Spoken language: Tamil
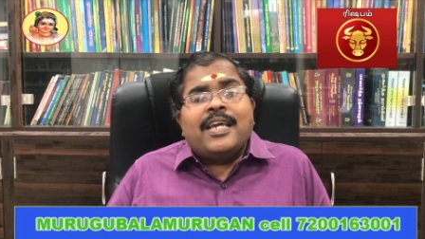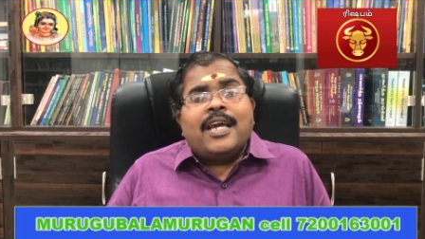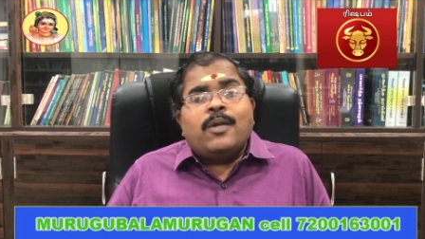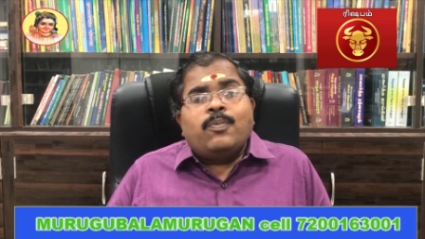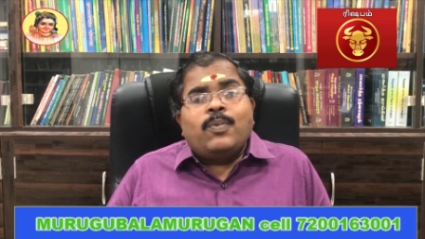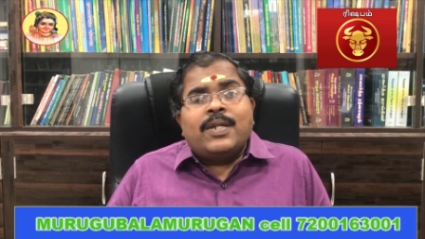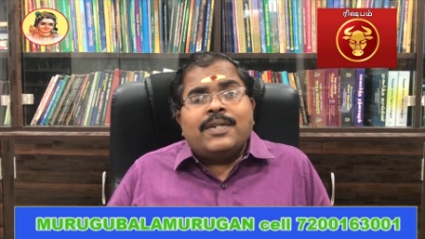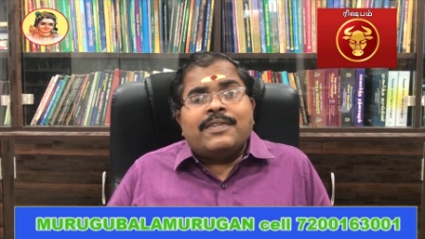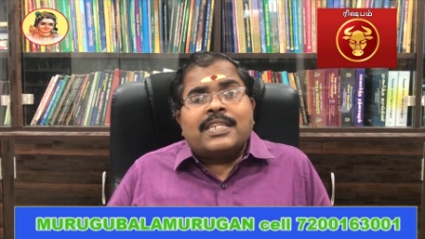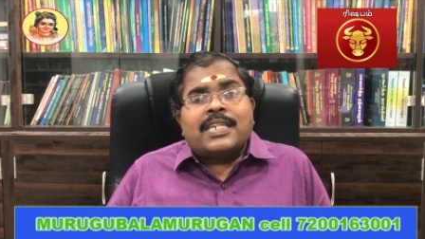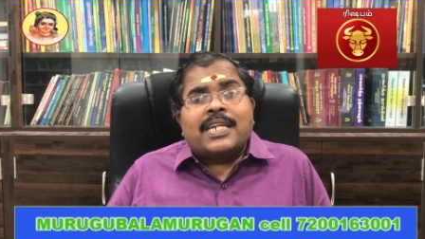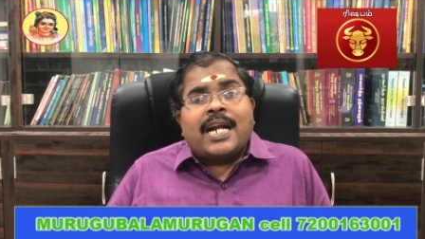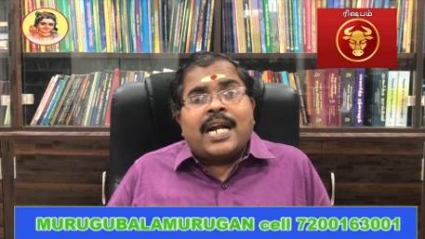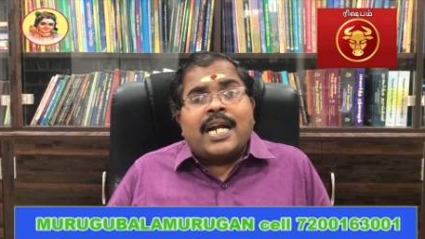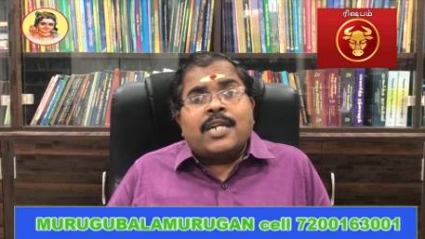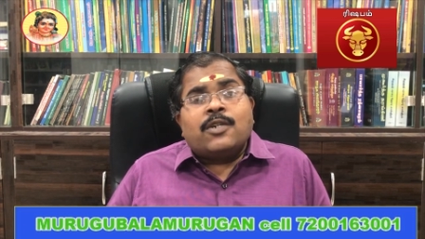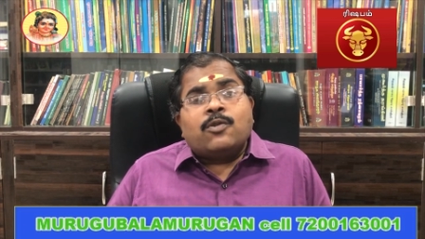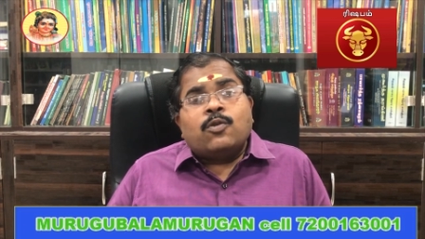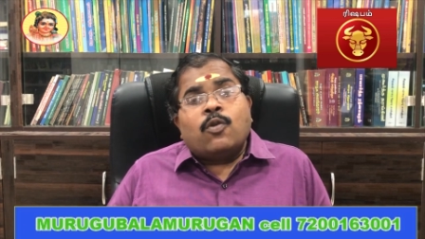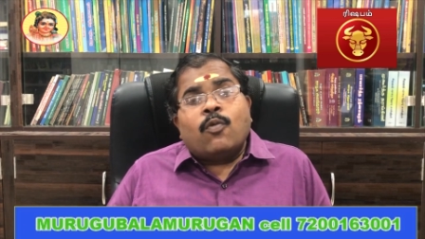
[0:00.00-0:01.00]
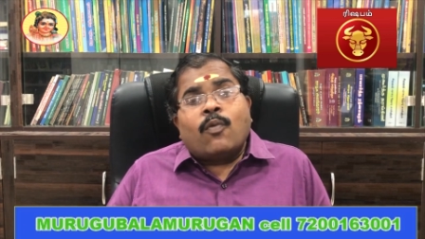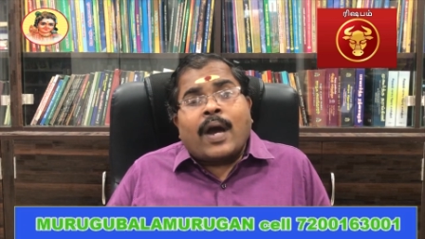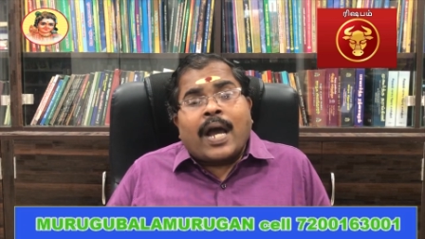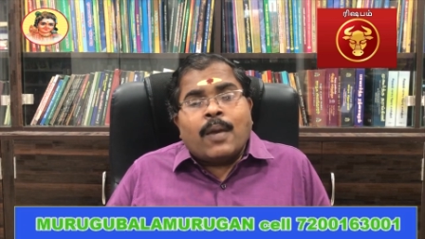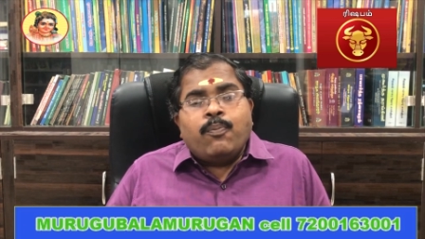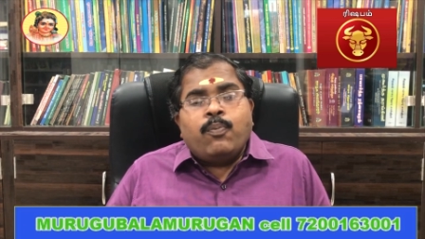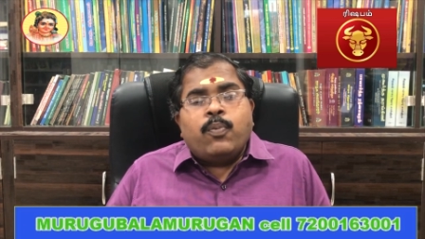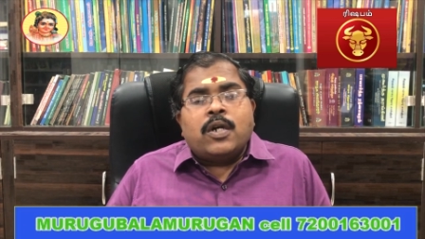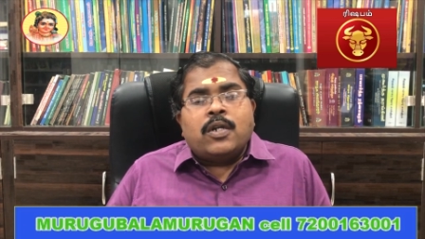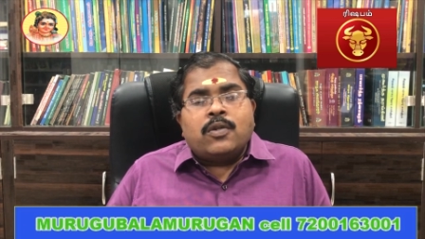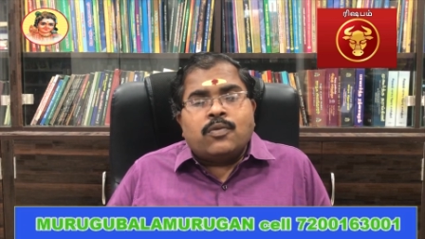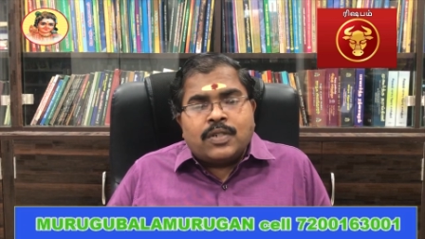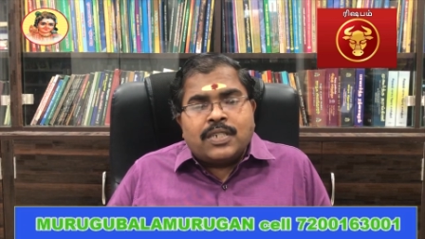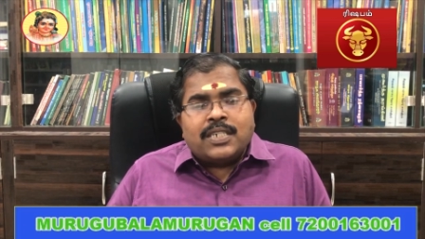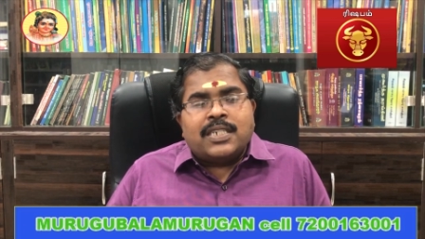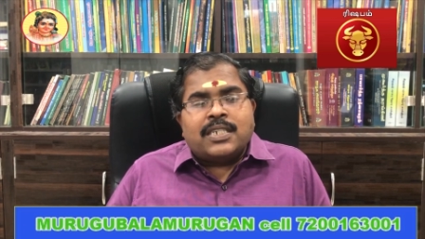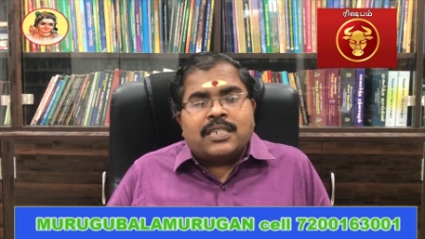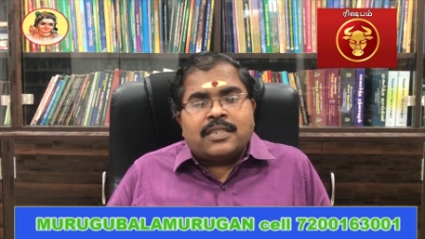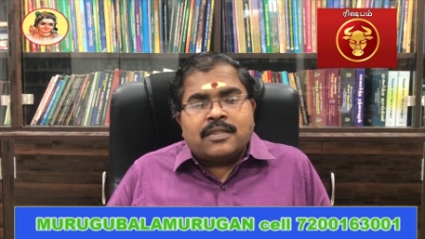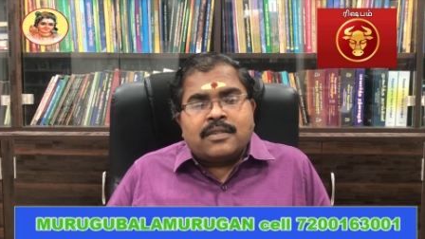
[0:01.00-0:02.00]
ஏற்படுவதற்கான ஒரு வாய்ப்புகள்
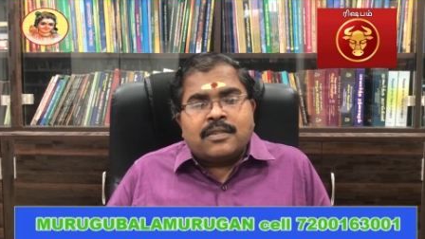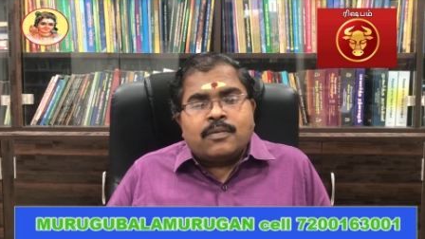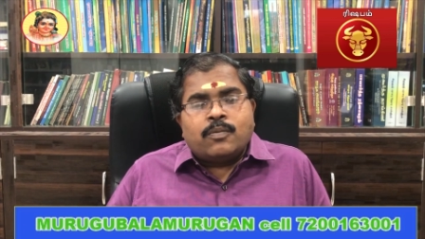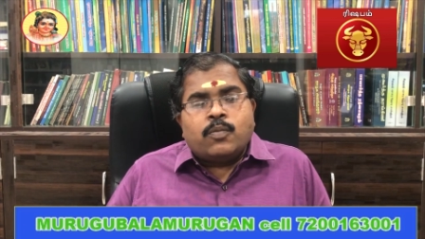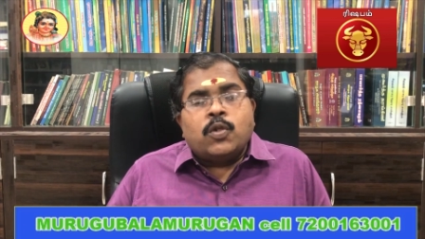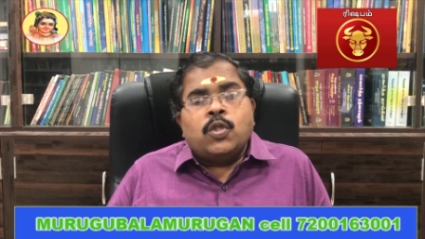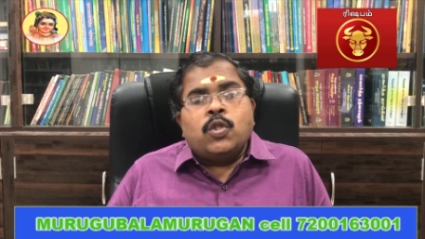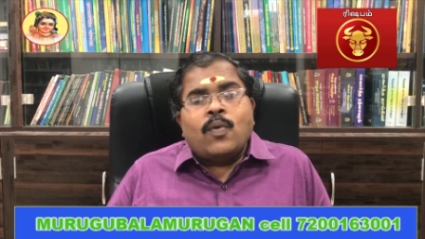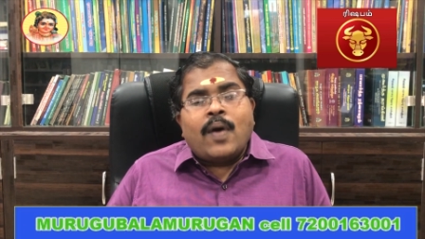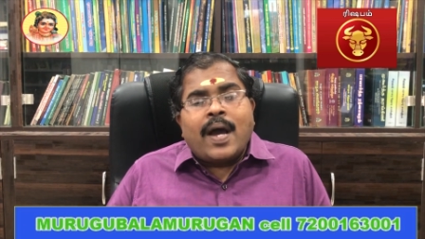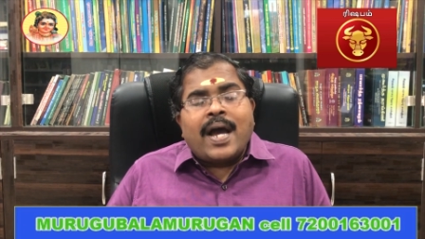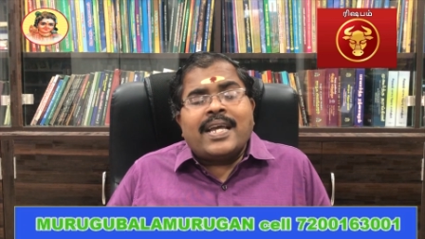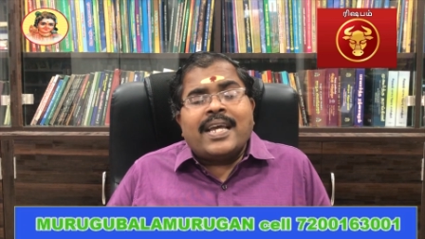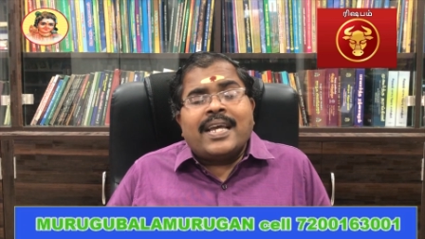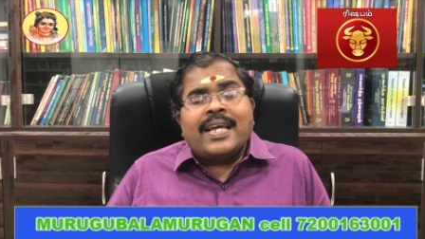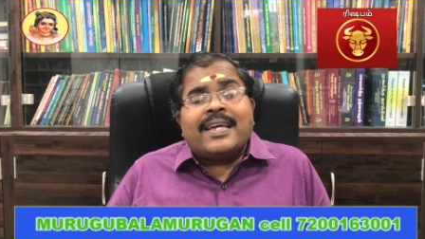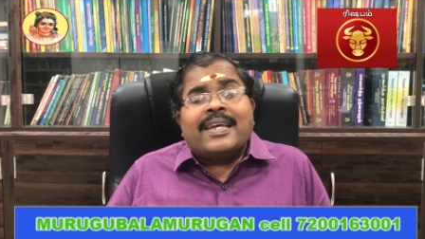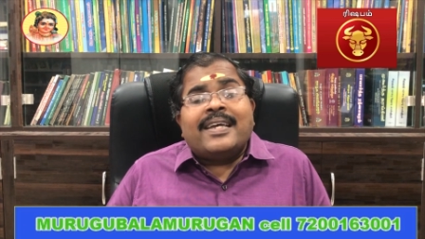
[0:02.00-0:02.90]
உண்டு பொதுவாக